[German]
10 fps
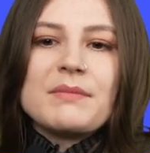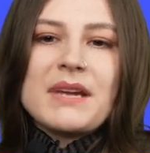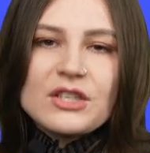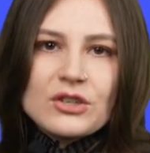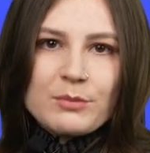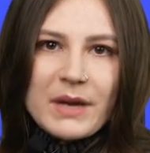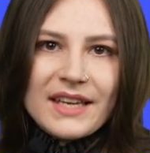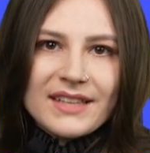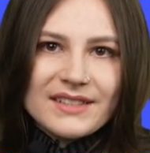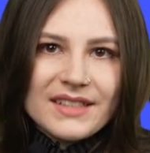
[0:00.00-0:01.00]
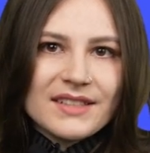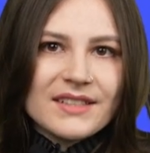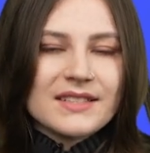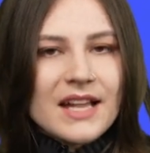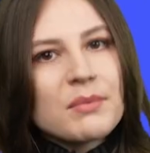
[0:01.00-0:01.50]
mit Menschen sprechen, die
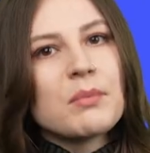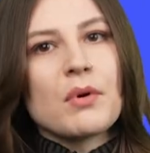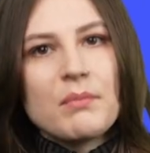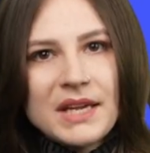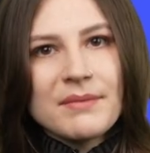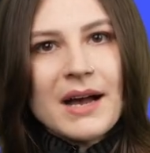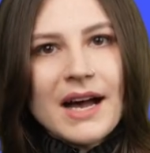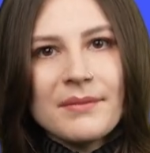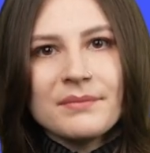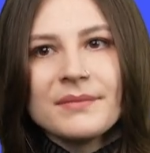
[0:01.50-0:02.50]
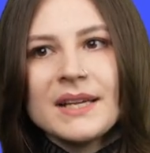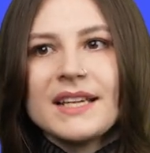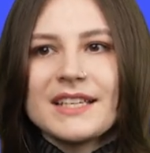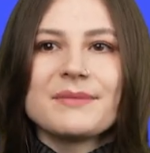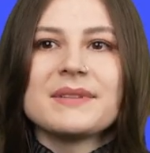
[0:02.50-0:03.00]
dasselbe Problem haben,
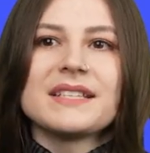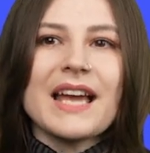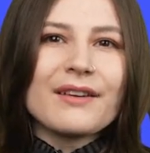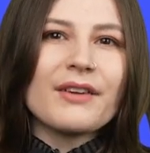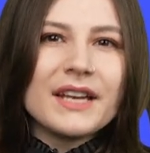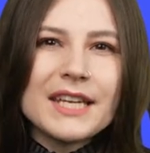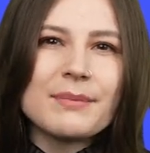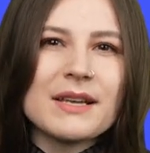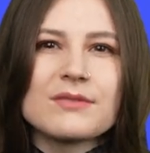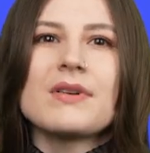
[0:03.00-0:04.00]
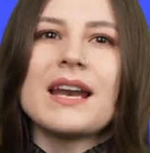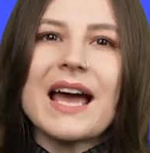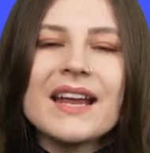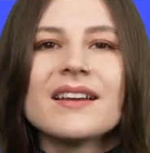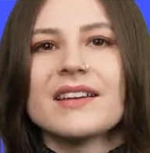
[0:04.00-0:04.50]
dass man sich einfach nicht mehr so
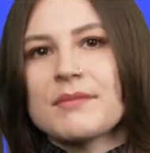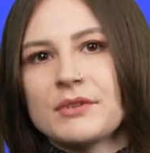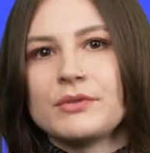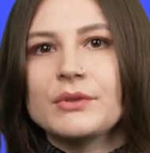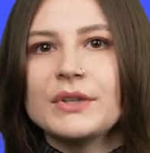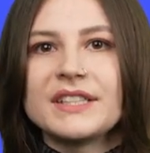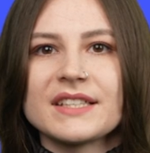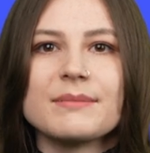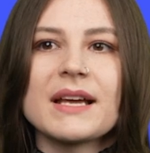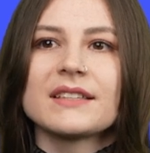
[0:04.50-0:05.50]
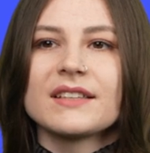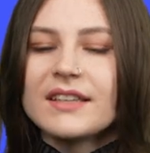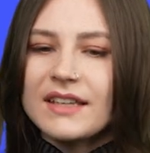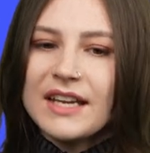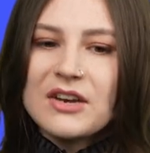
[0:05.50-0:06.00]
alleine damit fühlt. Das macht
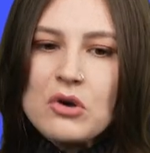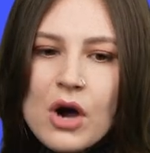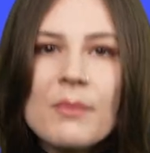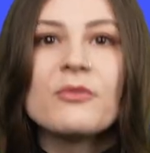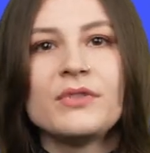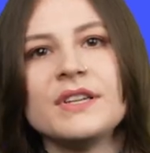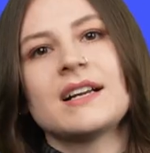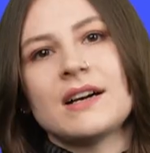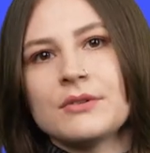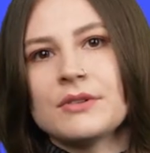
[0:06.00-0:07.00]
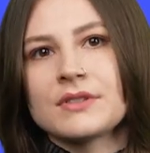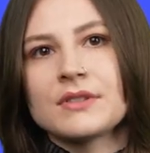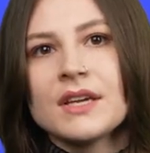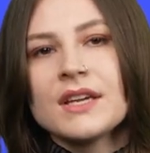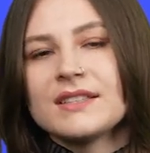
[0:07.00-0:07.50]
enorm viel
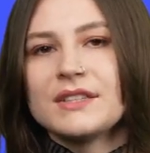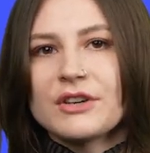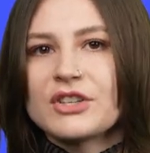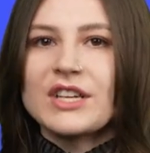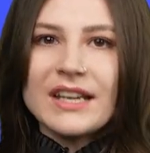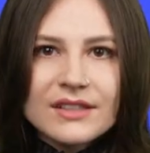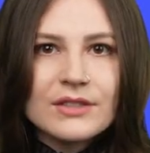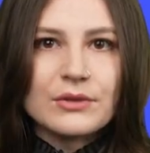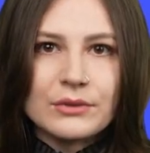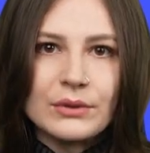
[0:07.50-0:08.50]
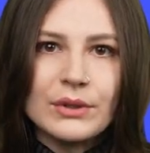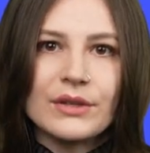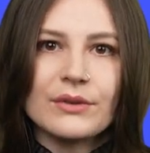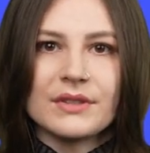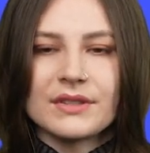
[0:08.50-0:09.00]
aus, sich verstanden zu
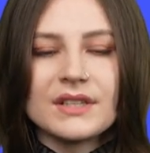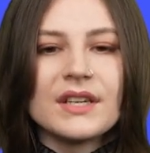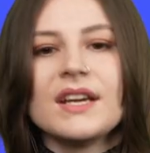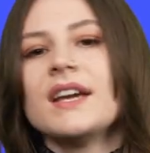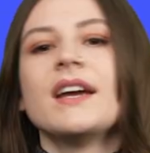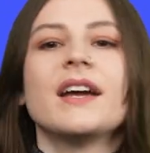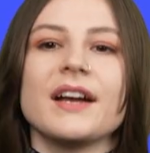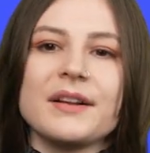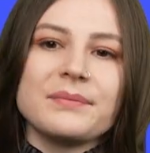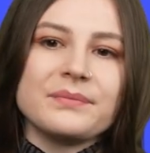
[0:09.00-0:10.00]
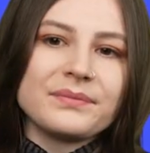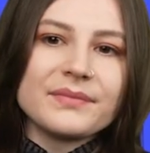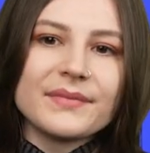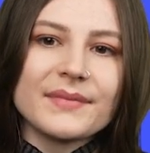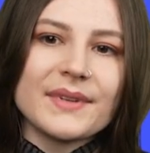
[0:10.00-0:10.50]
fühlen und ähm,
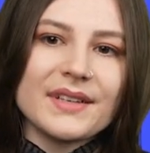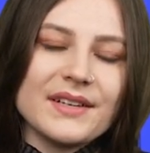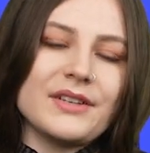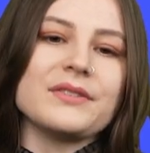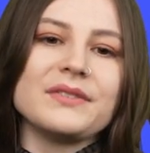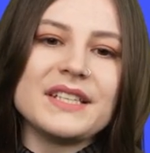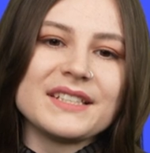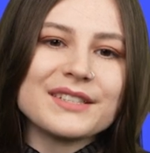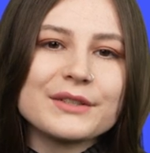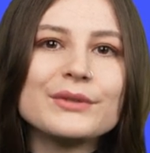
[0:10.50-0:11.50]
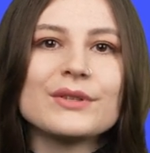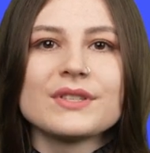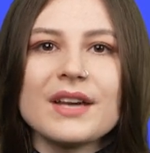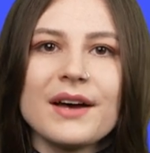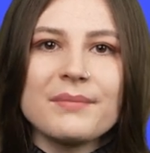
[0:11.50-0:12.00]
genau, nicht das Gefühl
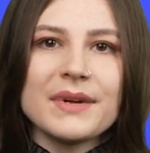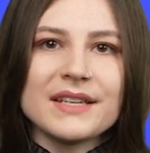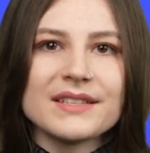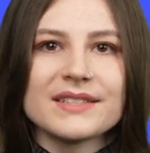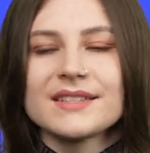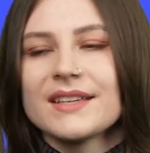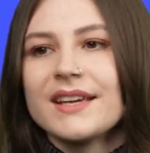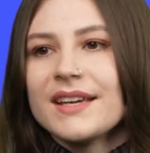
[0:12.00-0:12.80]
zu haben, man ist